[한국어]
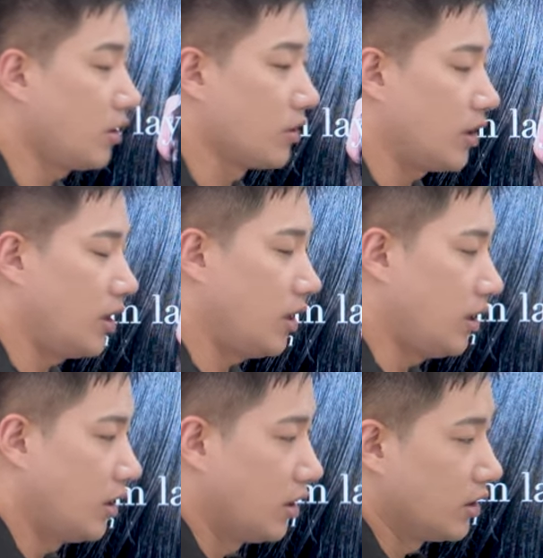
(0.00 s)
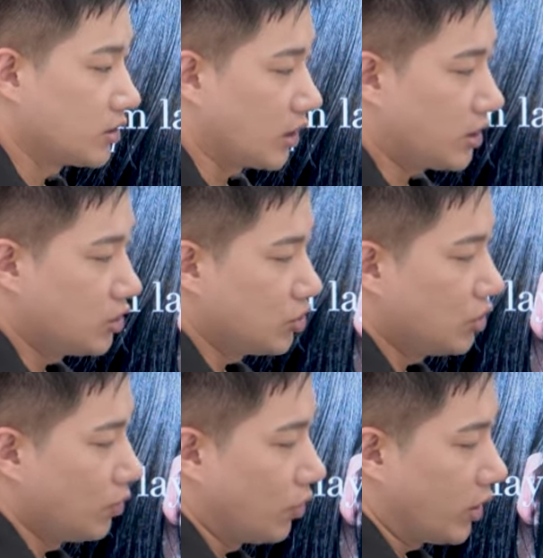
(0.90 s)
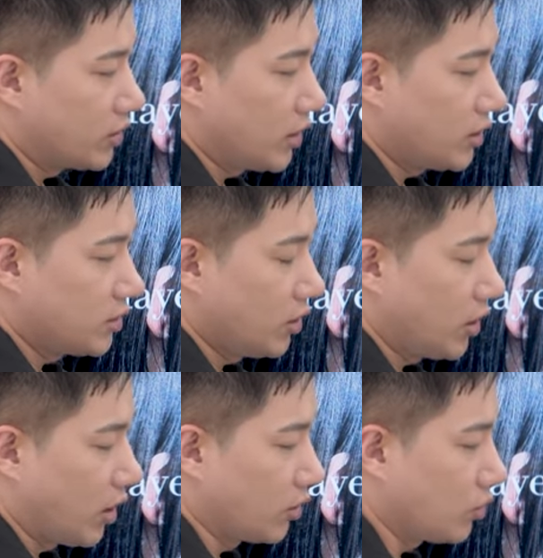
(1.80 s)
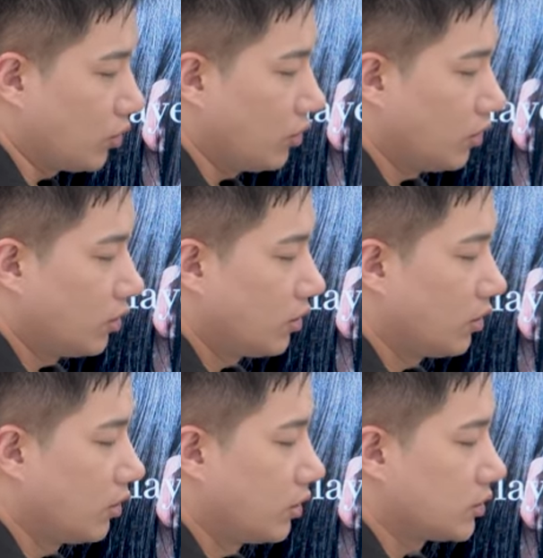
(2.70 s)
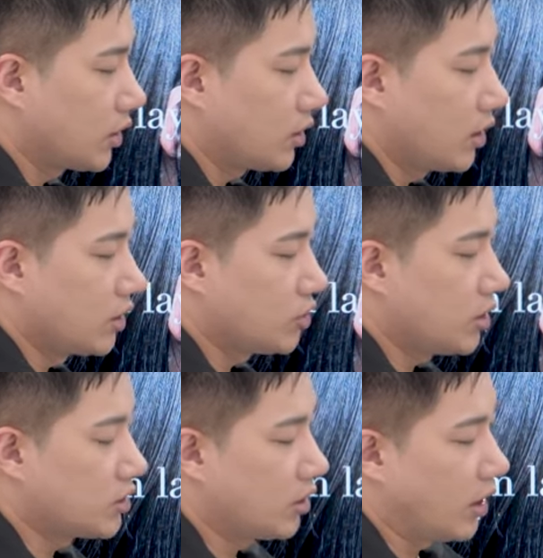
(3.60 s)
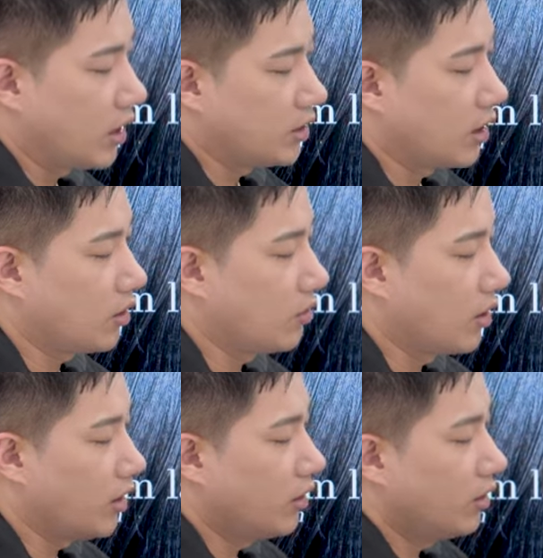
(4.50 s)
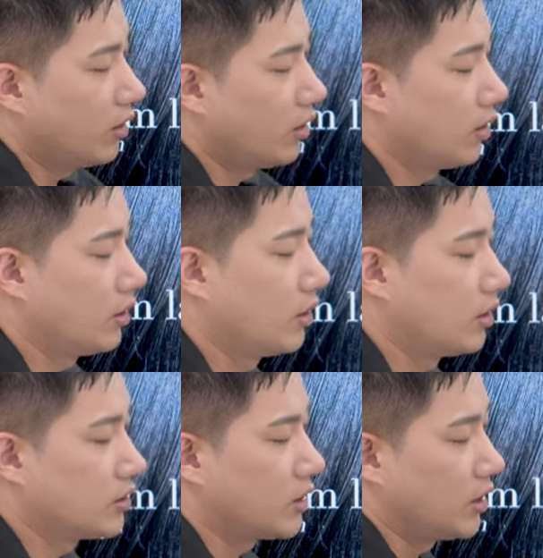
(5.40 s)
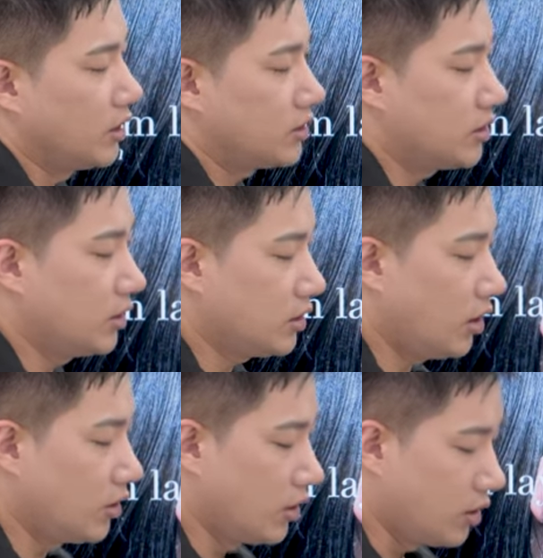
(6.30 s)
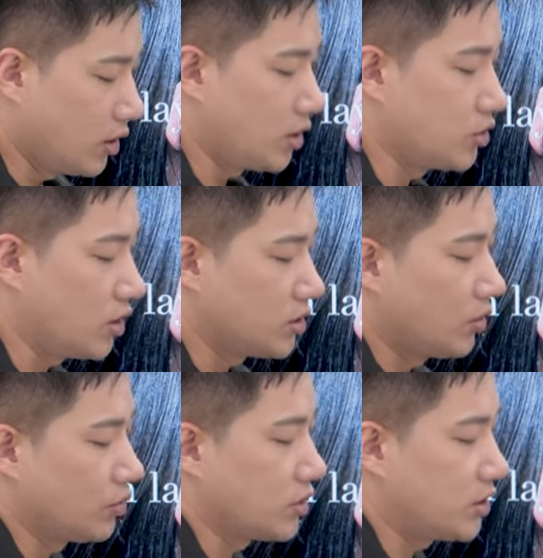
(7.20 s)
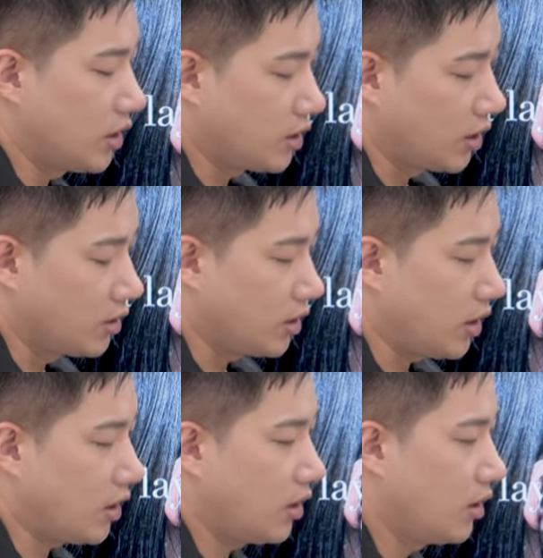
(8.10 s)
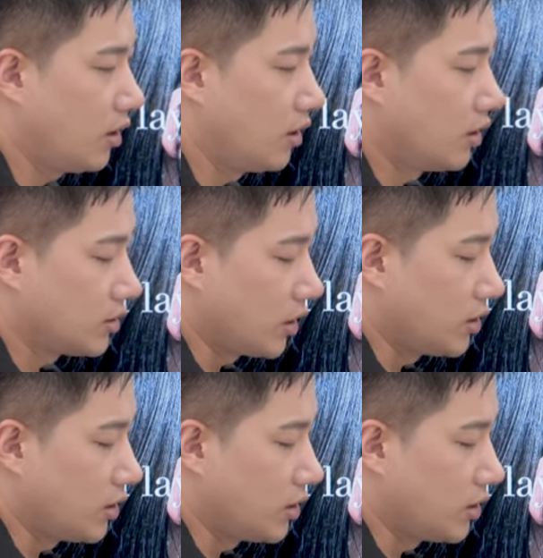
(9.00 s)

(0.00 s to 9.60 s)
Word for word: 건데, 자, 기준은 뭐야? 섹션의 각도. 자, 그라듀에이션 가이드 갖고 와요. 자, 익스터널 그라듀에이션부터 시작이 되는데, 자,